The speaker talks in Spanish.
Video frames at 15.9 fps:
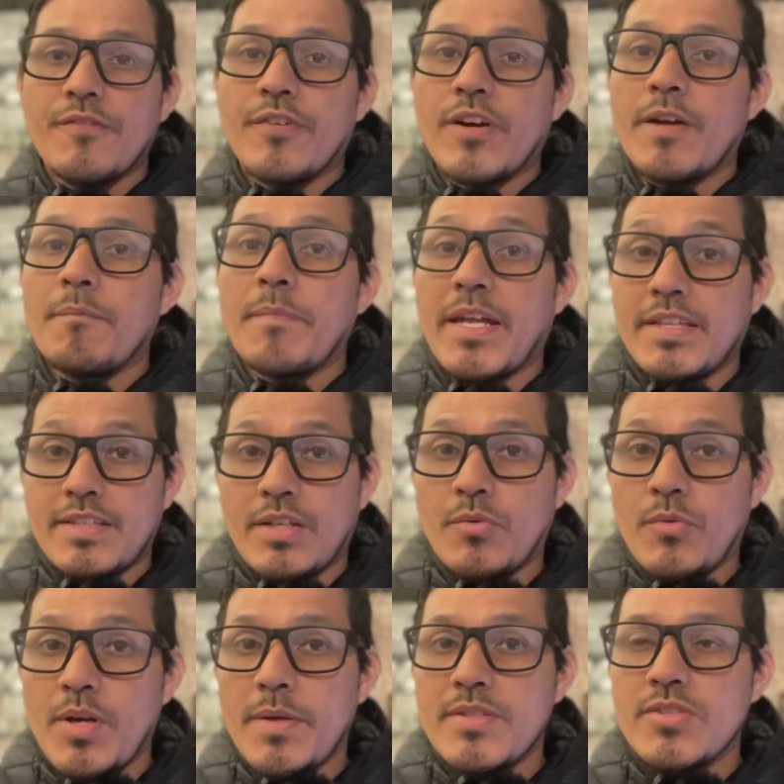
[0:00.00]
fue
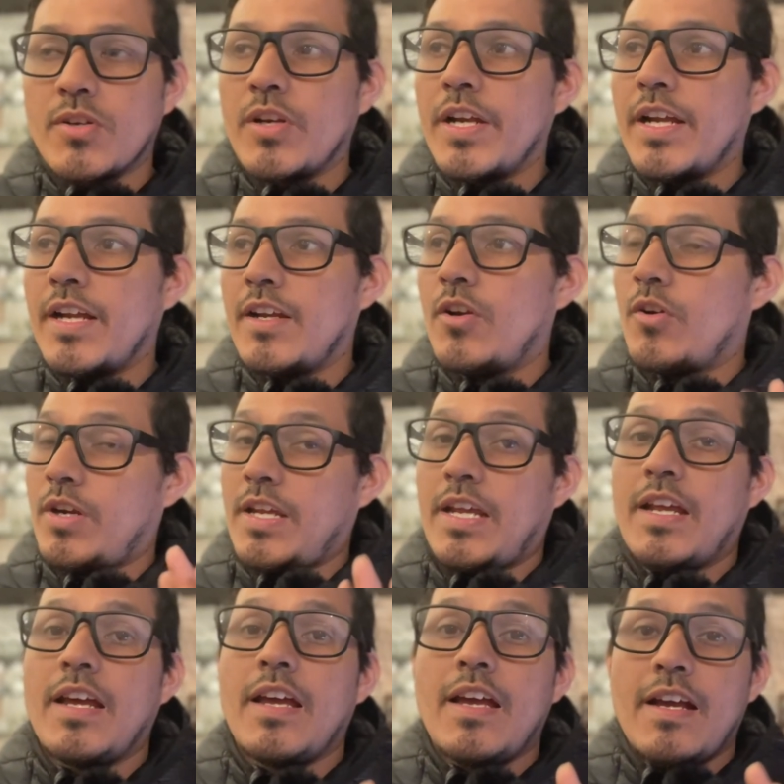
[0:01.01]
29 soles lo
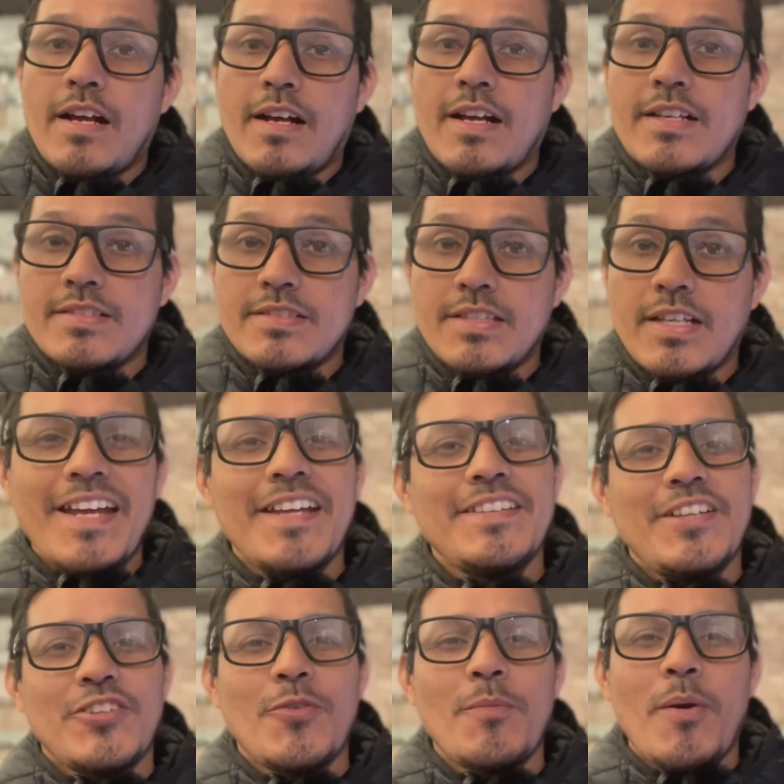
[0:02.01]
que gasté.
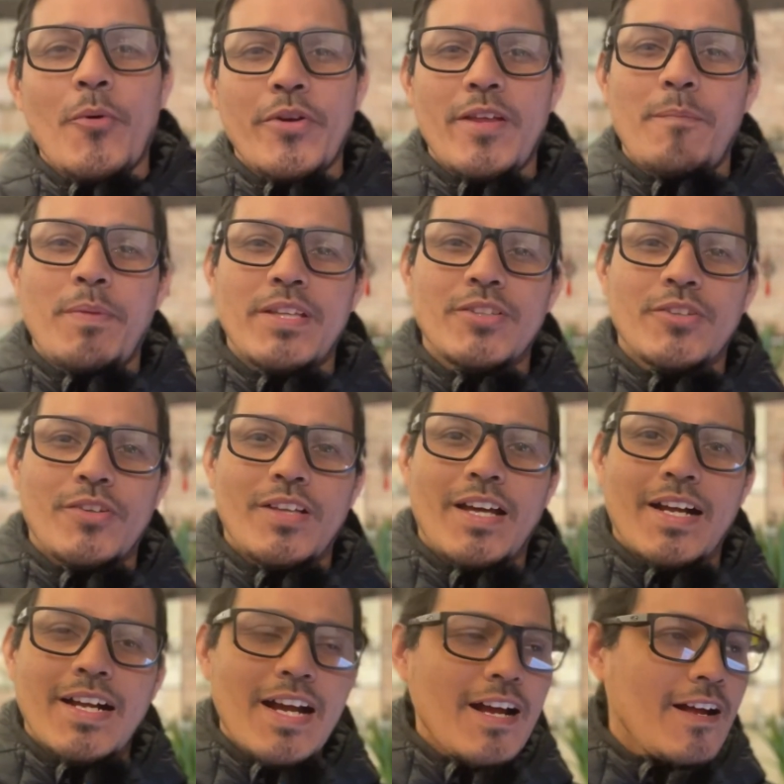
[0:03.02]
Gente, yo me voy despidiendo desde
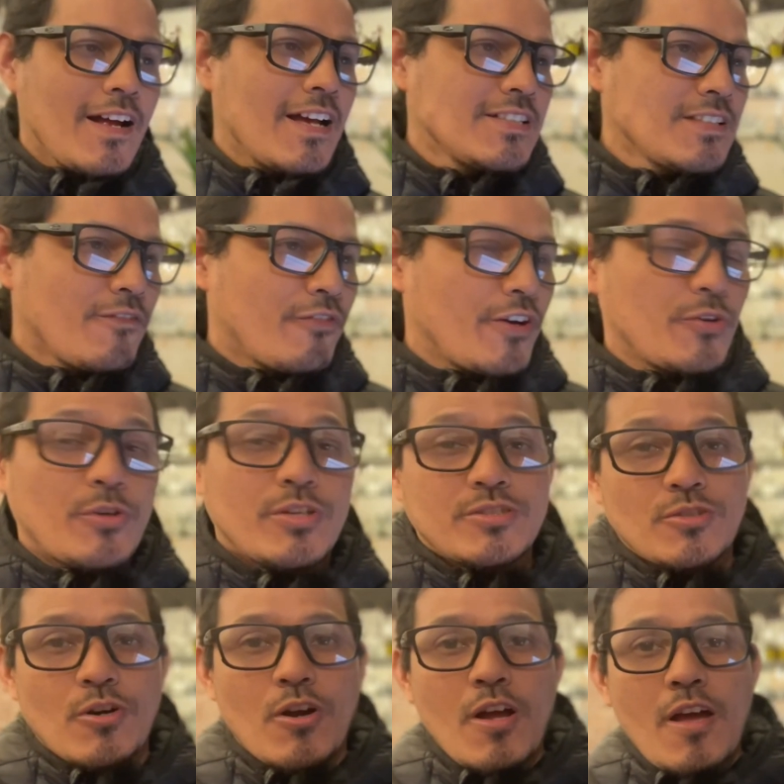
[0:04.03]
acá. Este fue
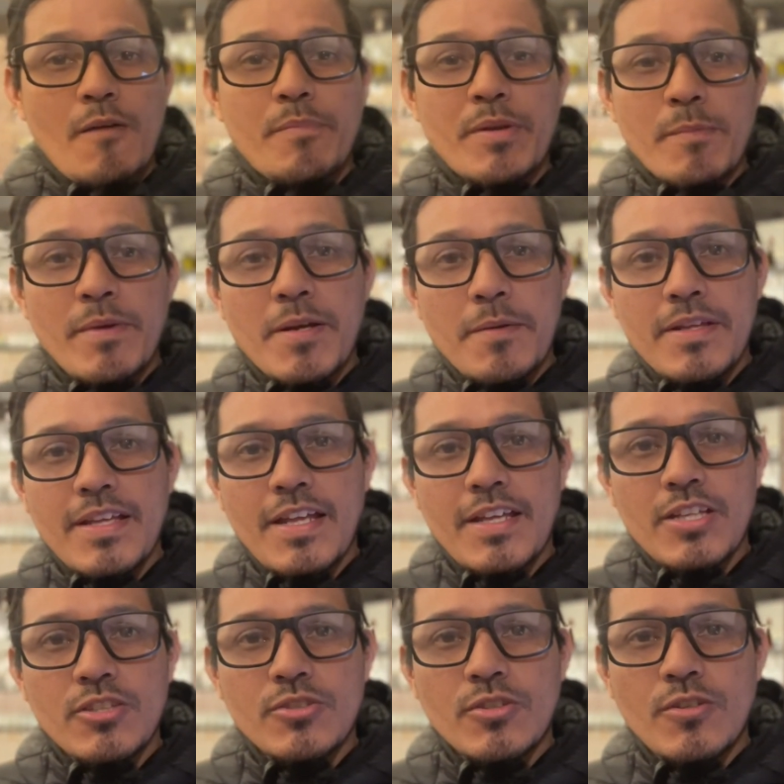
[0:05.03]
nuestro primer
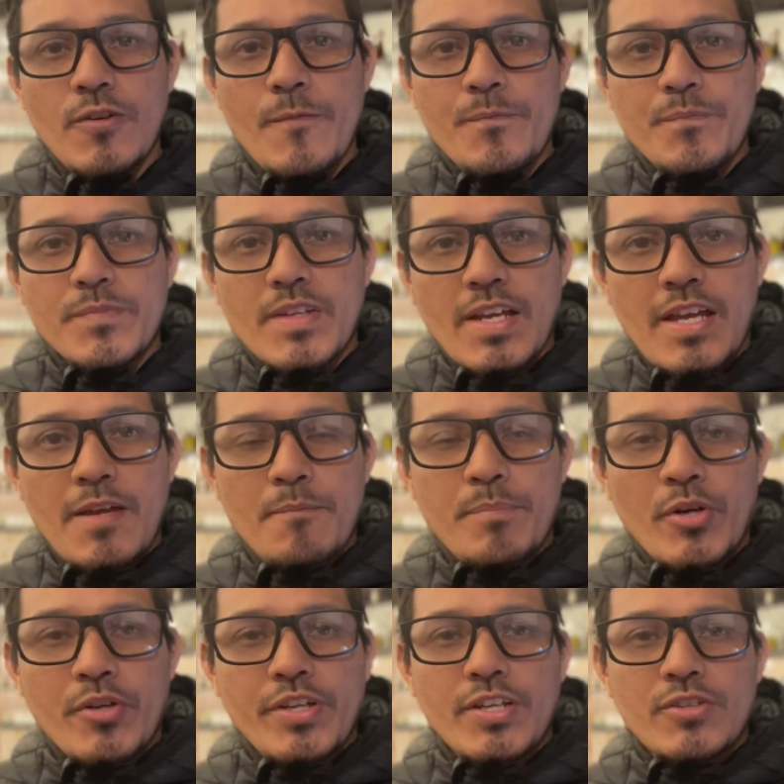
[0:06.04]
videito en
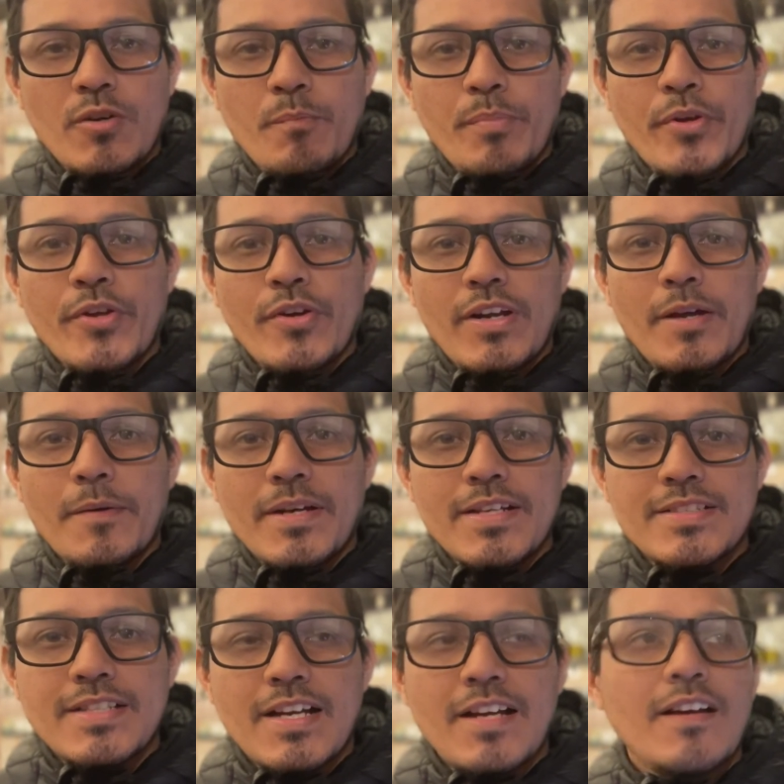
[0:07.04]
Proyecto Pollo a la
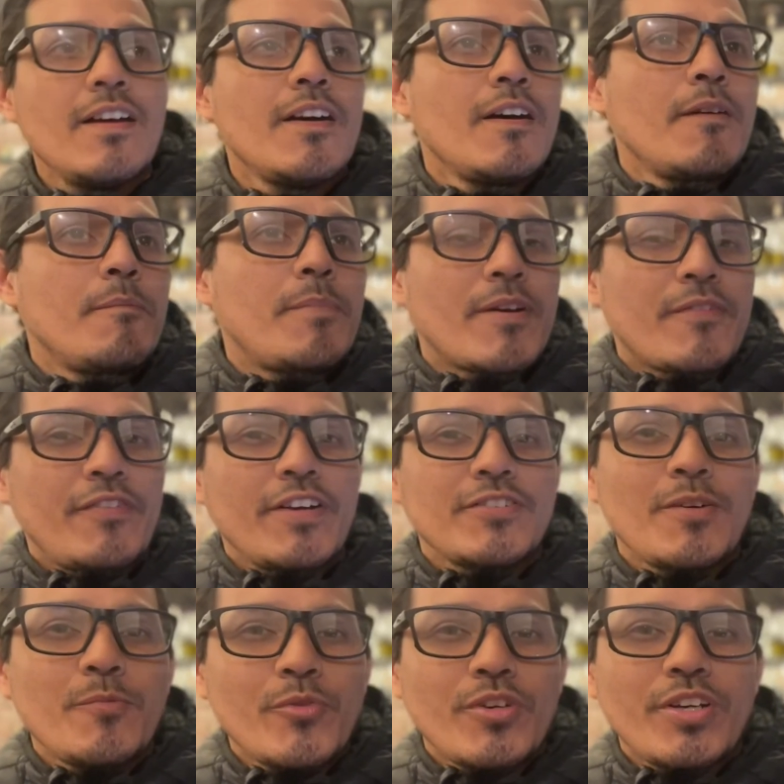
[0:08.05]
Brasa.
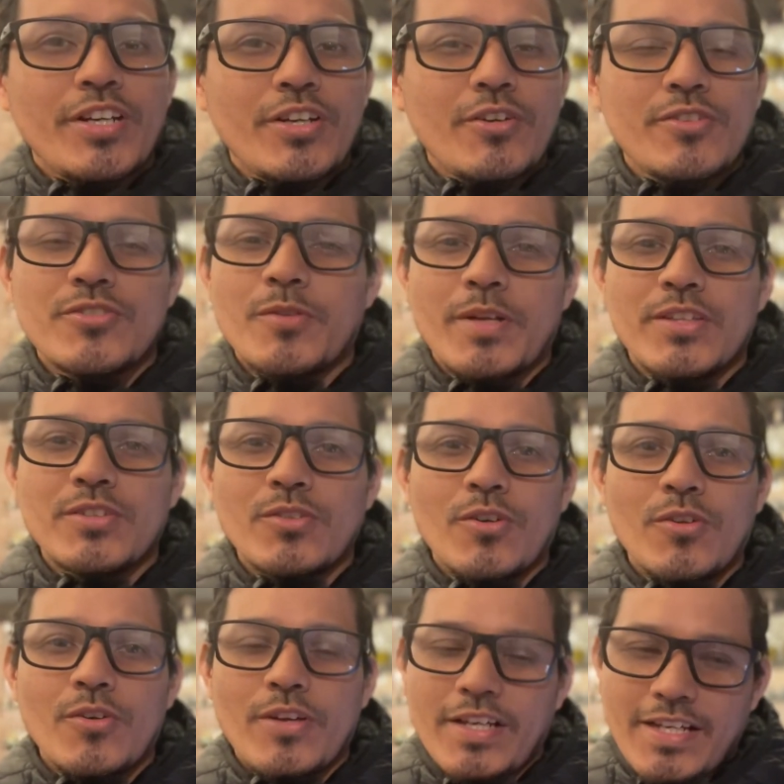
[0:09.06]
Perfecto, muy rico y sobre
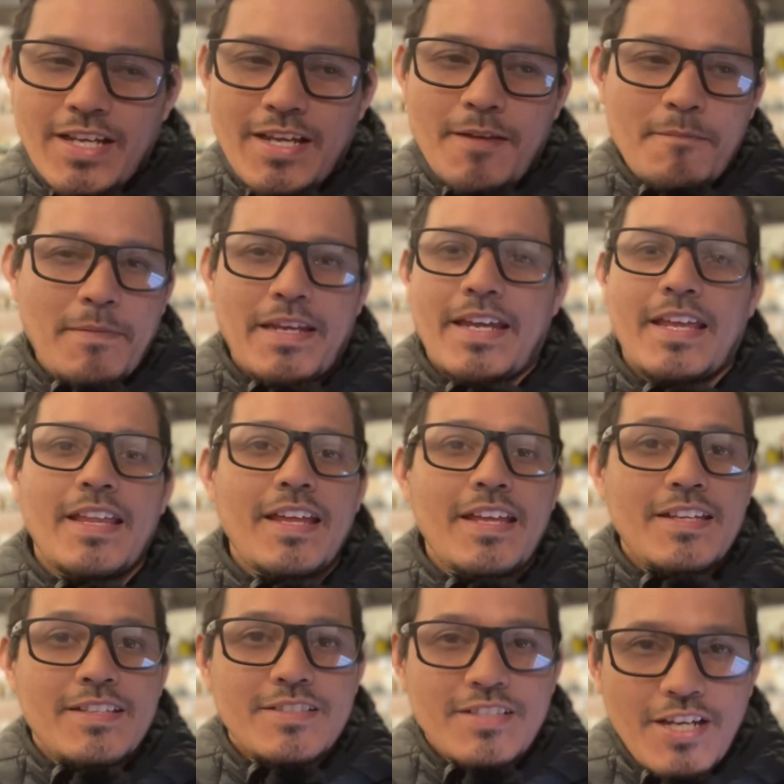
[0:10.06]
todo es que me
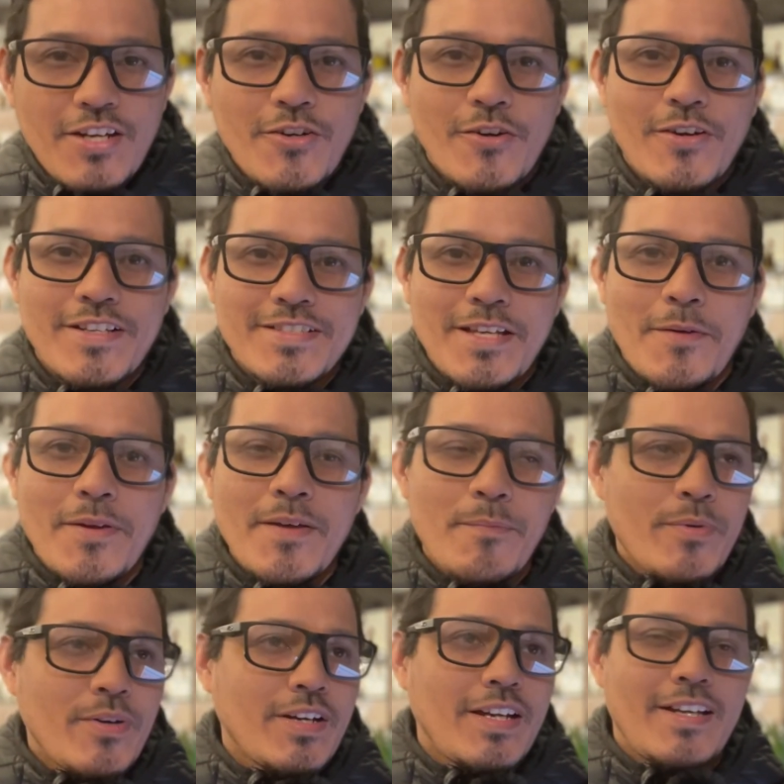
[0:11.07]
quedé lleno esta vez
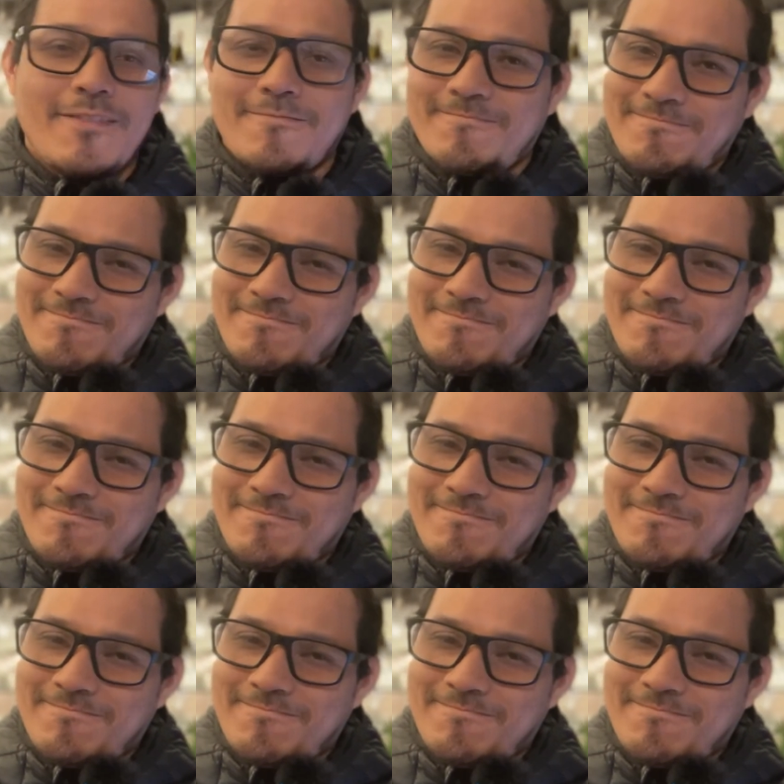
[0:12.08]
porque